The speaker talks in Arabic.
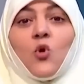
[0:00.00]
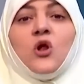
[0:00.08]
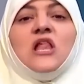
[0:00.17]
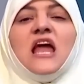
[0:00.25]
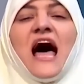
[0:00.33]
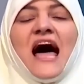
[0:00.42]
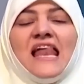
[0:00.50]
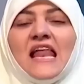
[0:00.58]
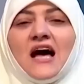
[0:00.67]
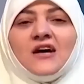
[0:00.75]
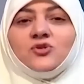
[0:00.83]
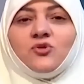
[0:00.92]
كل
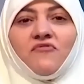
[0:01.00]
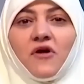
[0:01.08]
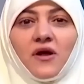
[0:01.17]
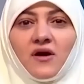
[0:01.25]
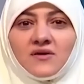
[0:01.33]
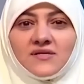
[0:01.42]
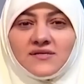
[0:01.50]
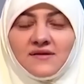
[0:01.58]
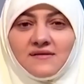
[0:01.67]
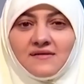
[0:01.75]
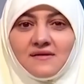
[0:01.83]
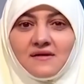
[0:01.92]
حاله لها ظروفها
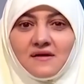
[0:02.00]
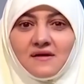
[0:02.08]
الخاصه